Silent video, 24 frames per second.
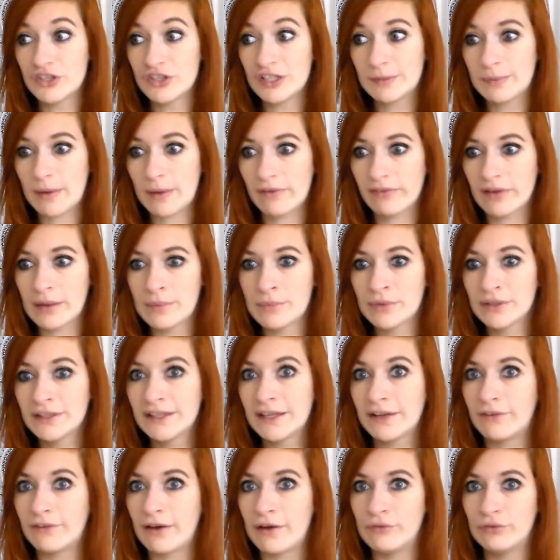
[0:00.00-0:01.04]
J'espère vraiment que
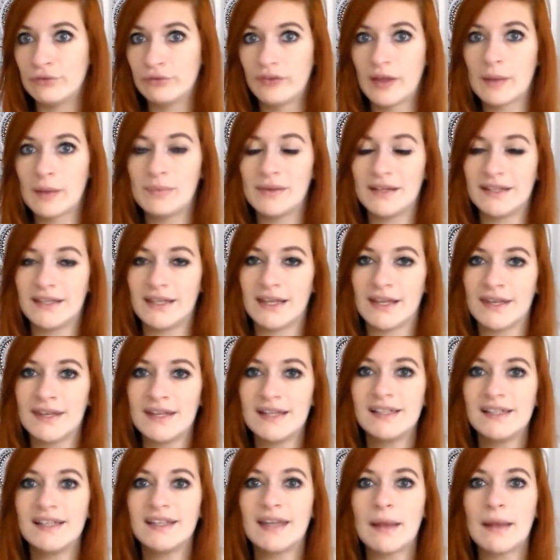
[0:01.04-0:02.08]
ça va vous faire plaisir.
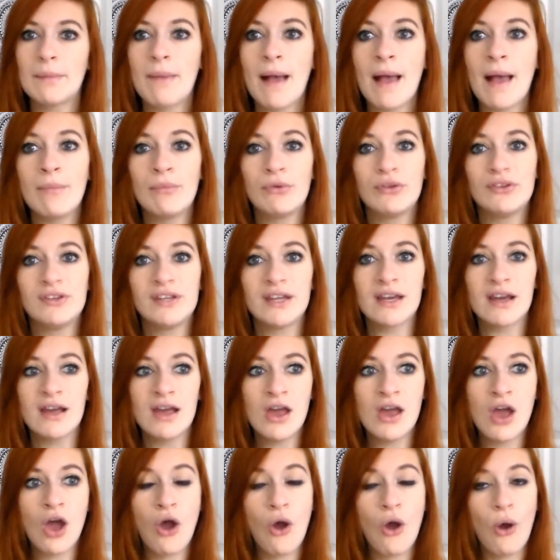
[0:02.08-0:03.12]
N'hésitez pas à me dire
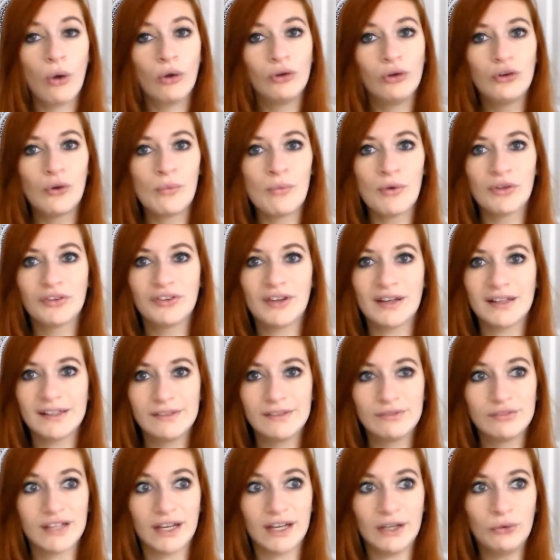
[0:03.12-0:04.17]
en commentaire
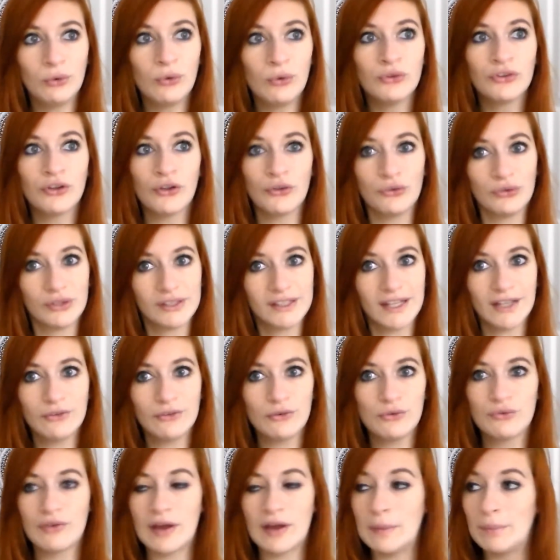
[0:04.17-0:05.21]
si vous êtes content de
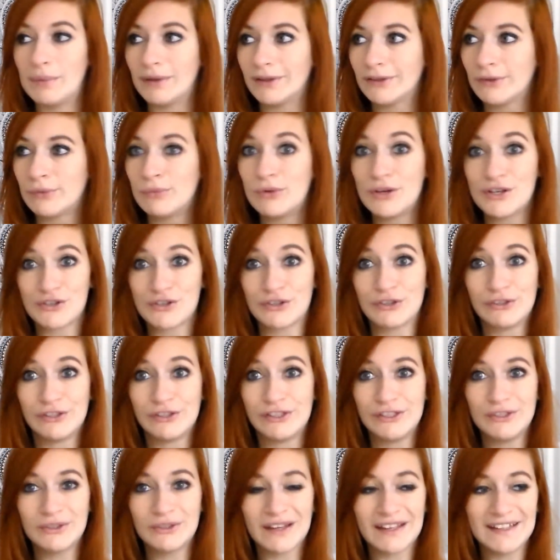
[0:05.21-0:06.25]
cette nouvelle parce que moi je suis
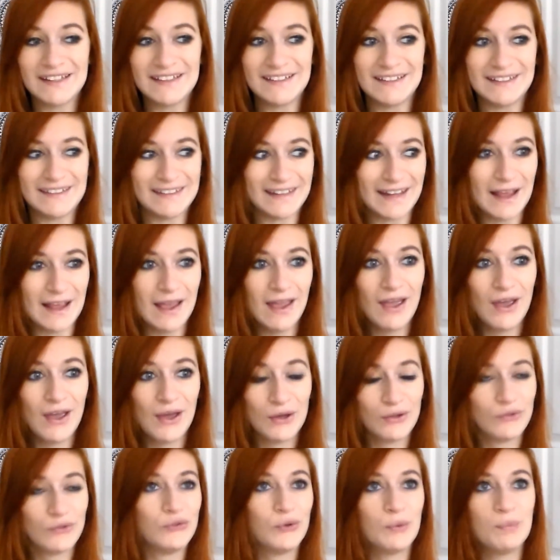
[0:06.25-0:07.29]
surexcitée
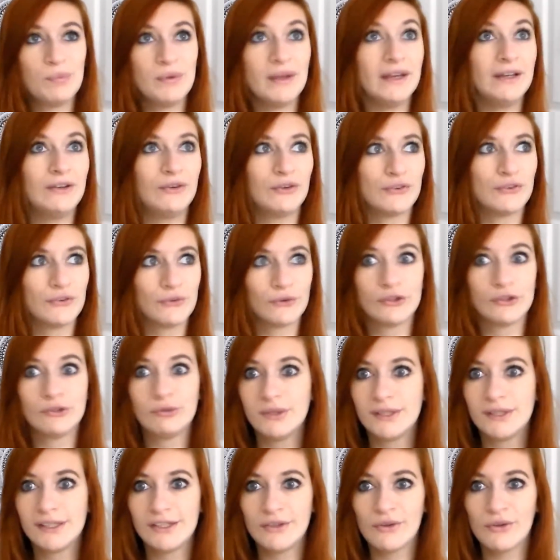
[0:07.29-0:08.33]
depuis que je
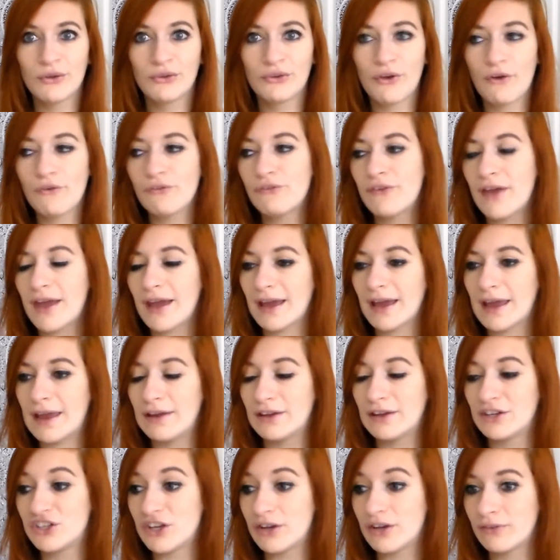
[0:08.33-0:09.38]
suis sûre d'en faire
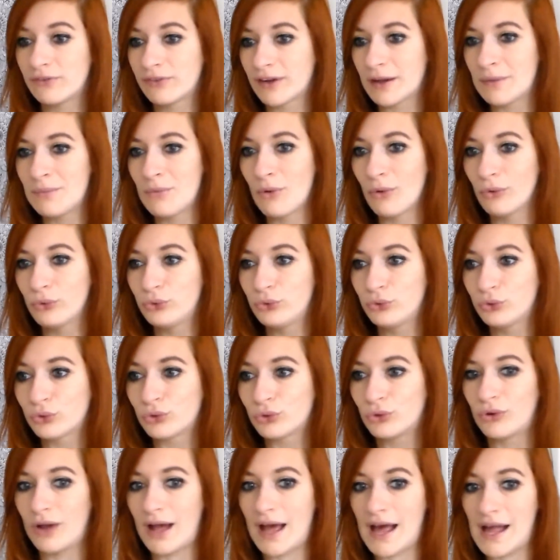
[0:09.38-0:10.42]
et j'ai vraiment
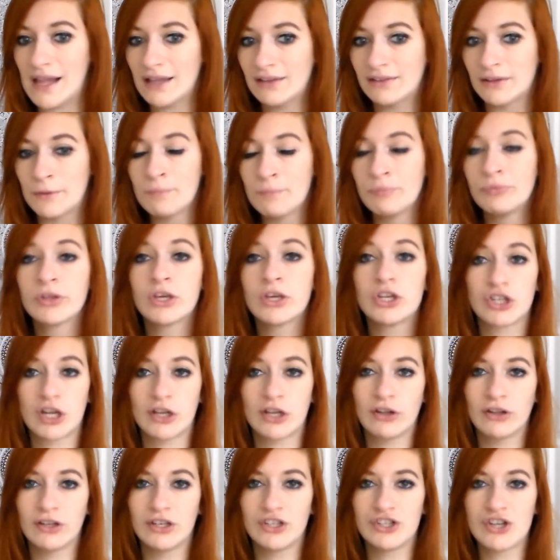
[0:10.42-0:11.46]
trop hâte.
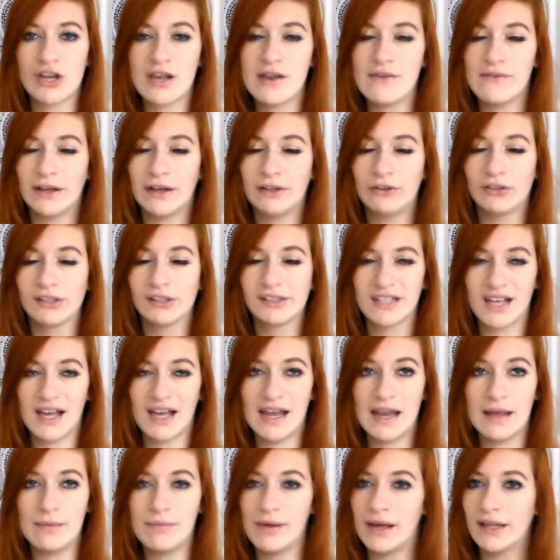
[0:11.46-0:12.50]
J'adore déjà les vacances
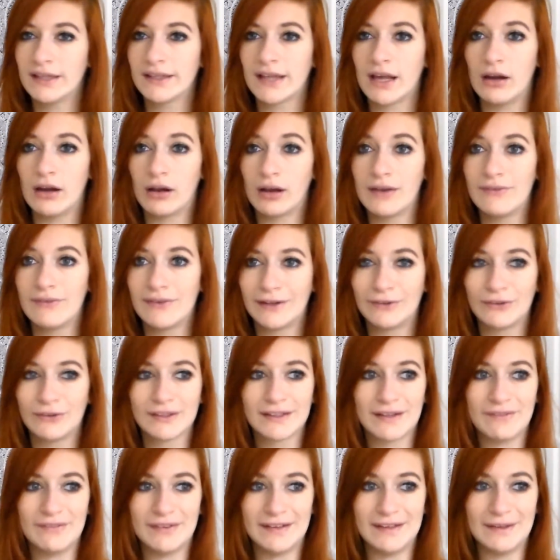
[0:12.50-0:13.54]
à la base, alors les
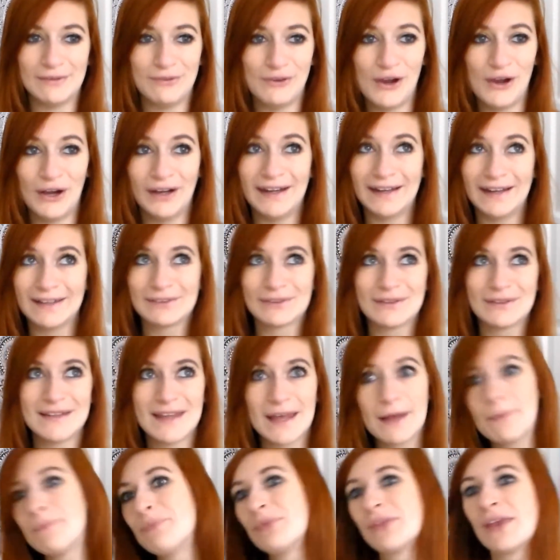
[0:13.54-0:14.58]
vacances avec des vlogs
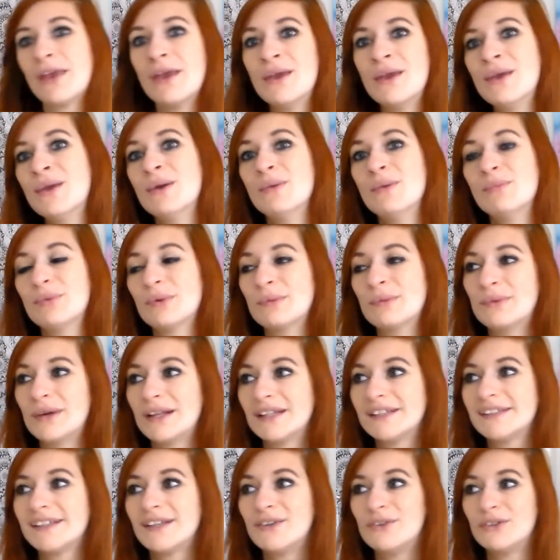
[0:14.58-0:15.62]
ateliers. Pour
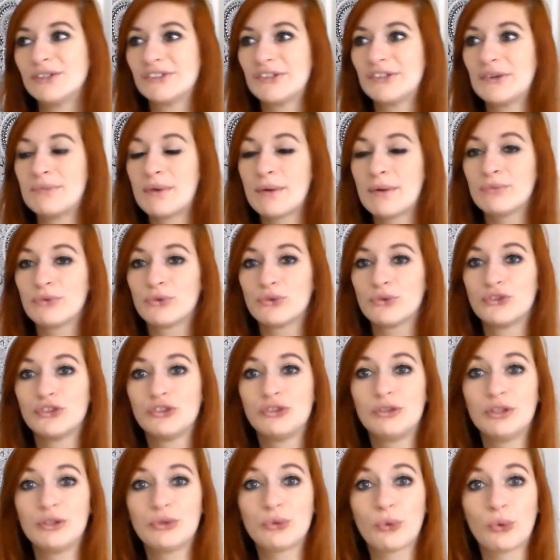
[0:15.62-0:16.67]
moi c'est le summum donc je
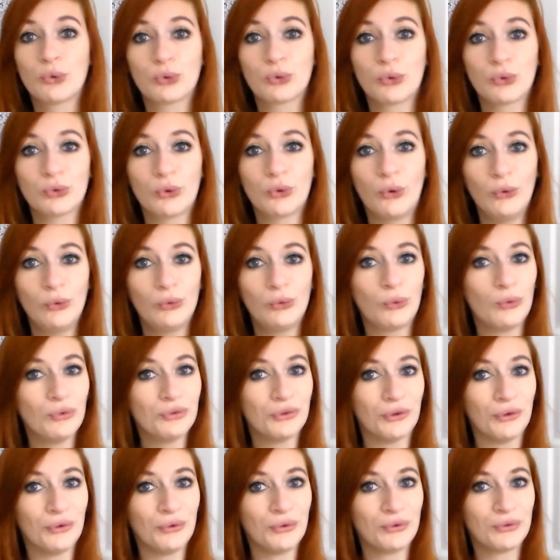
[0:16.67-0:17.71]
suis trop trop trop
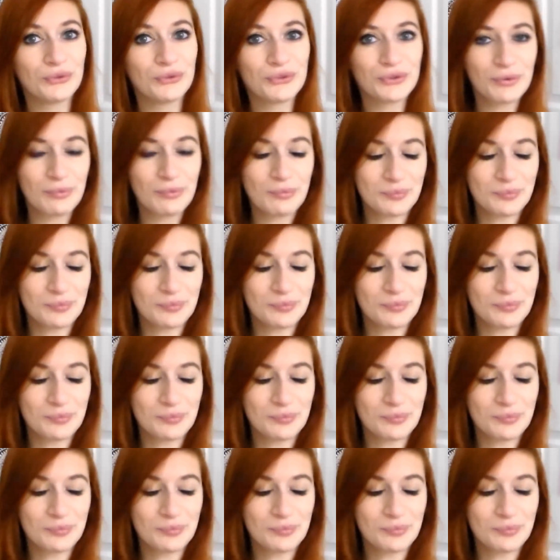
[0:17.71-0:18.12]
contente.